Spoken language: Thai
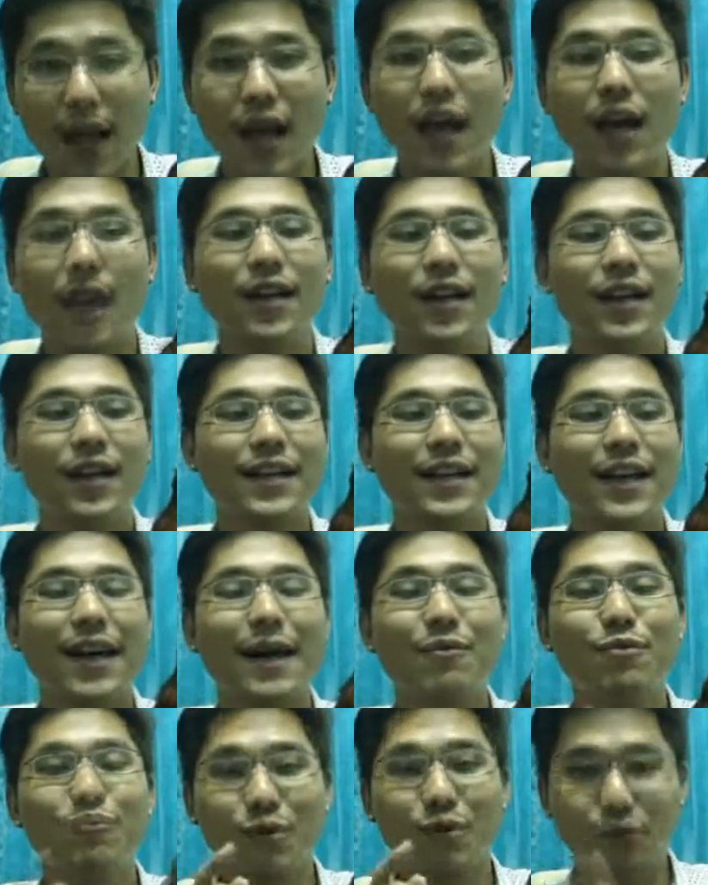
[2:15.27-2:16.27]
7.5 นะ
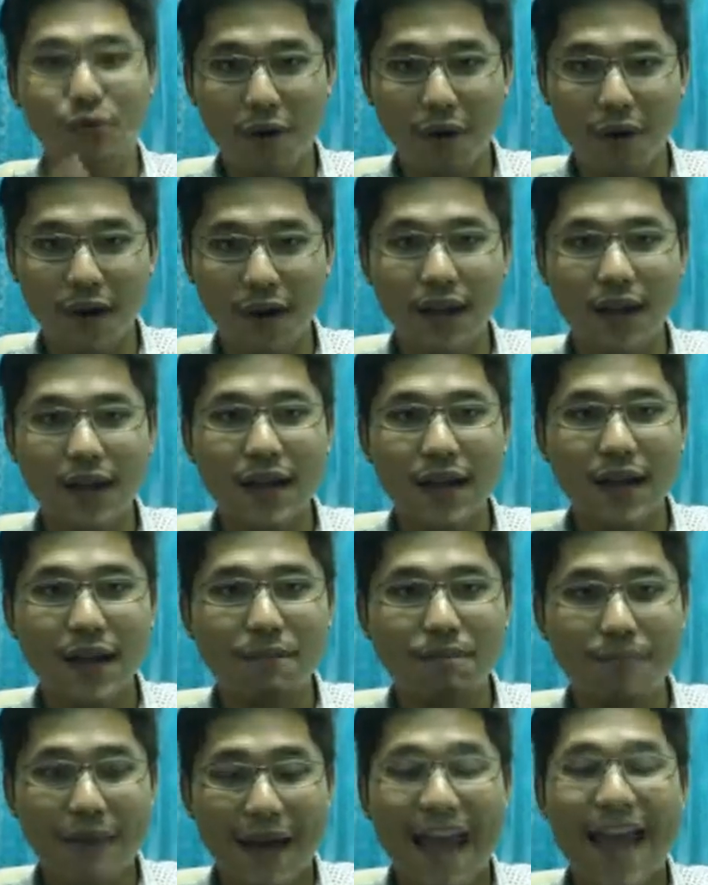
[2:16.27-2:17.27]
ครับส่วนตัว
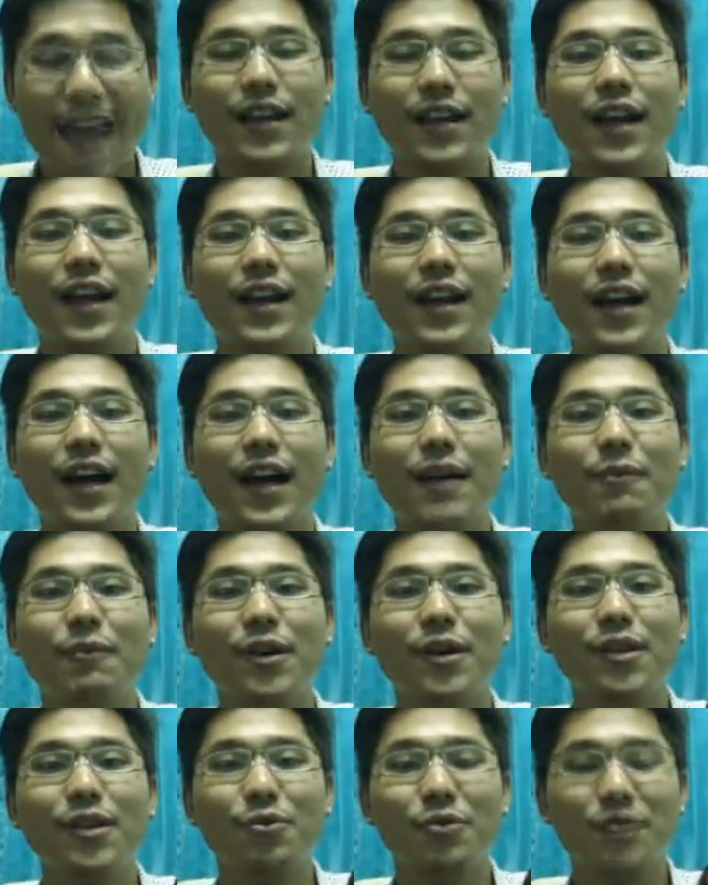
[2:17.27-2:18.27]
8เนี่ยนะครับ
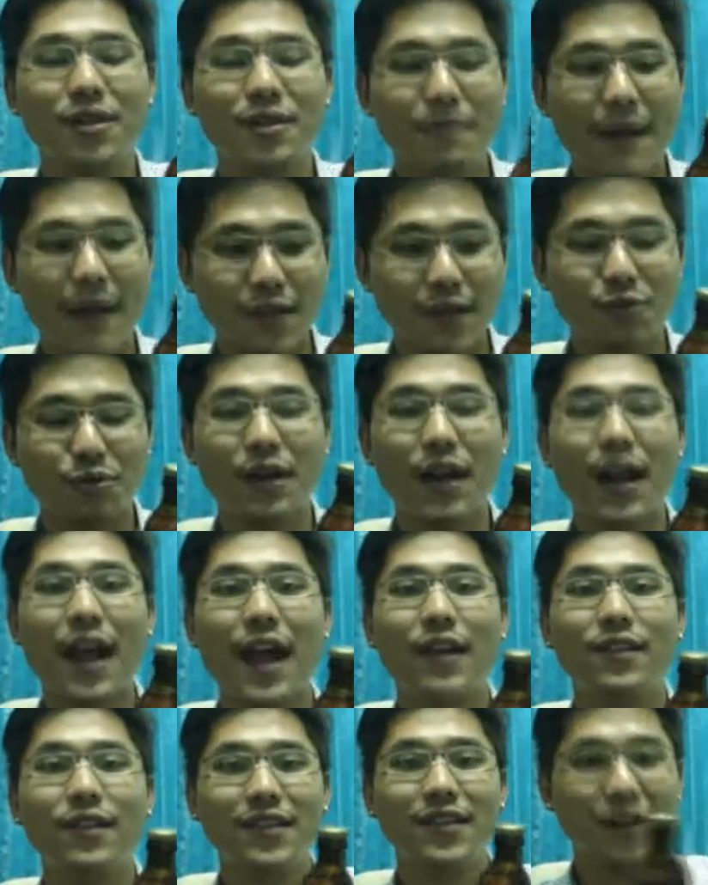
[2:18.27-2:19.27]
ก็จะอยู่ที่
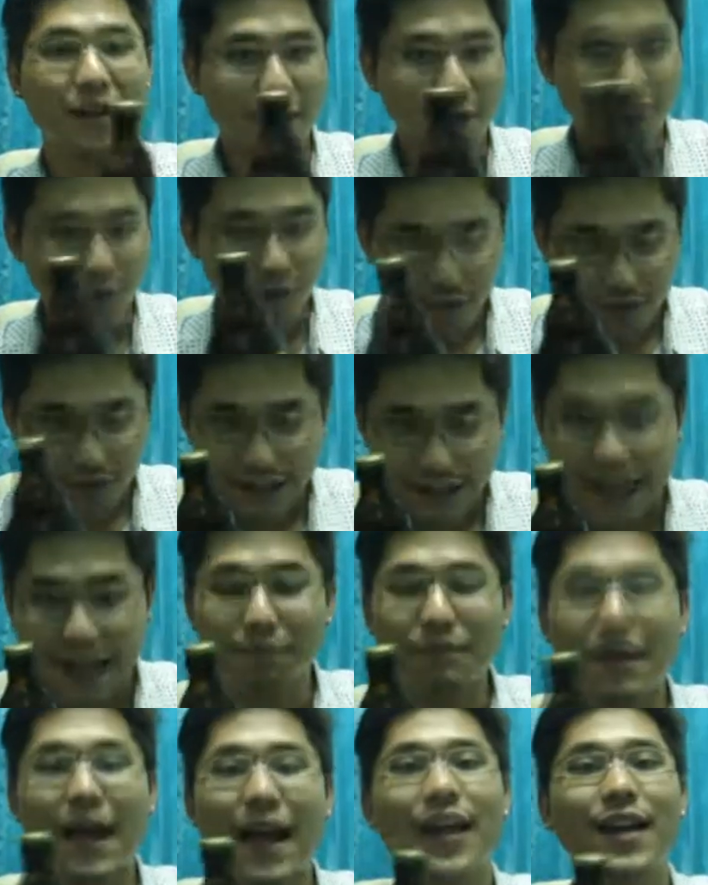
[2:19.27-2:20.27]
8.5 ซึ่งเดี๋ยวเราขั
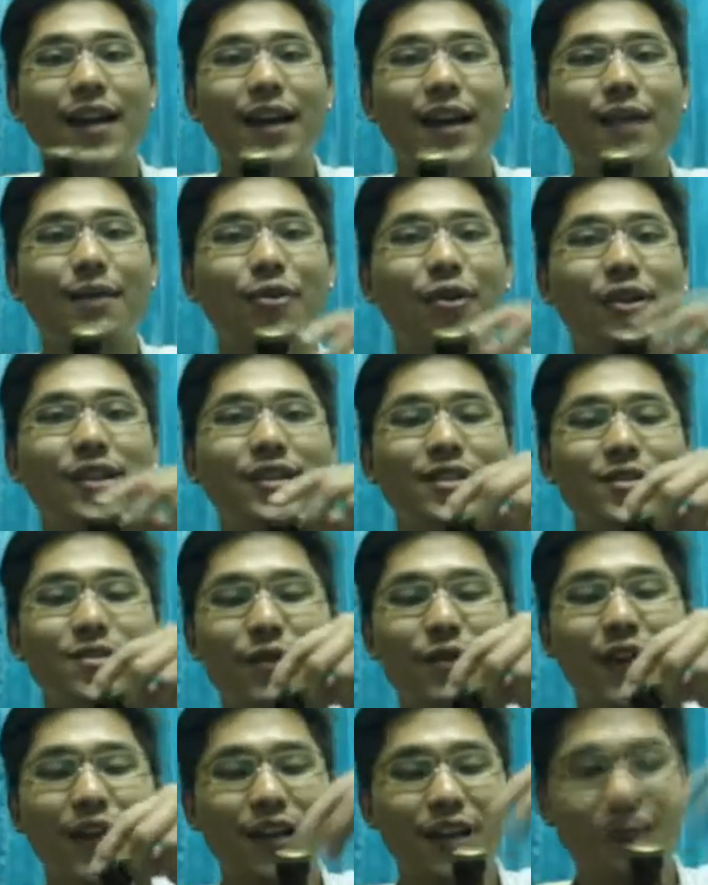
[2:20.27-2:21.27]
ดไปนะครับค่อยชิ
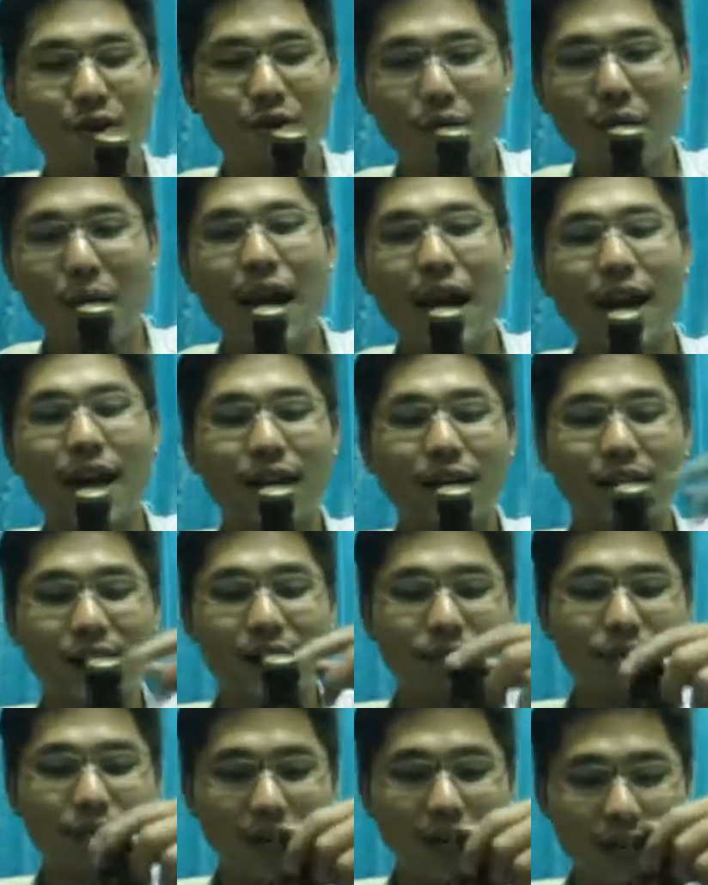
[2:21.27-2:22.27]
มกันก็เดี๋ยวว่ากัน
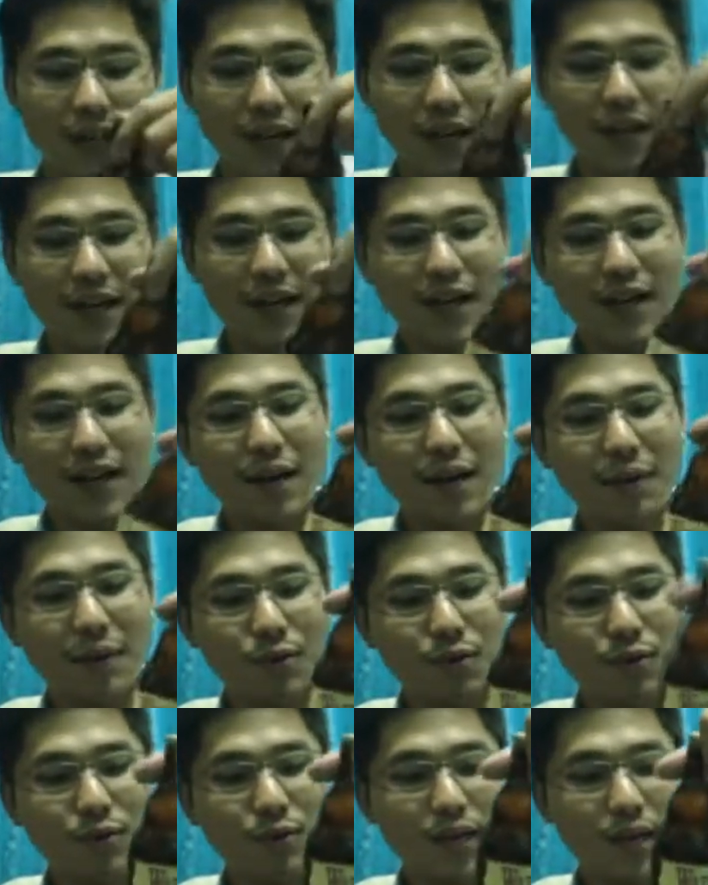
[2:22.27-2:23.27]
นะครับทีนี้เรา
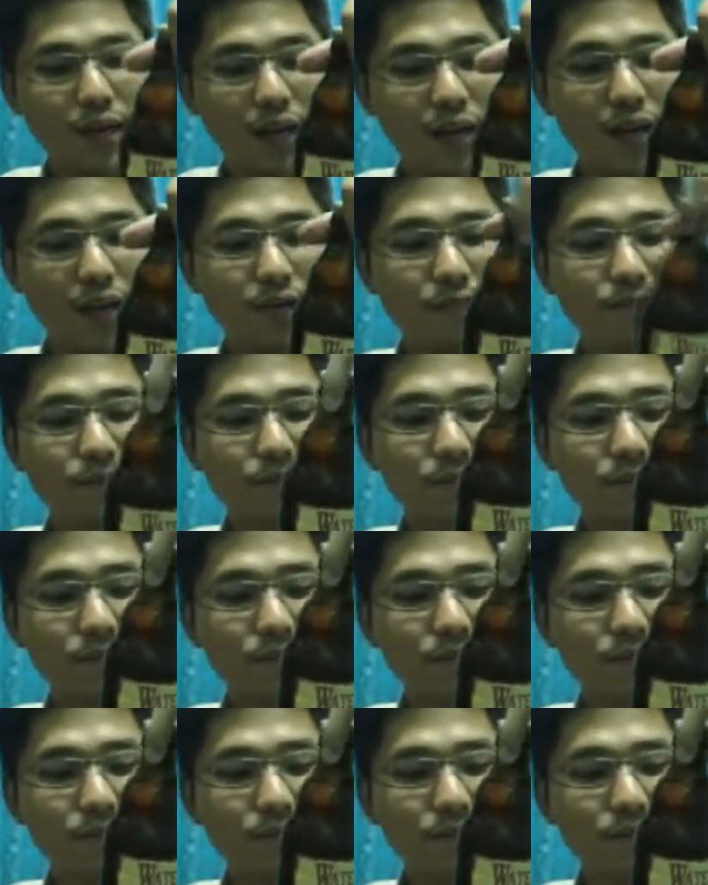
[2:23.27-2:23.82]
มาดูที่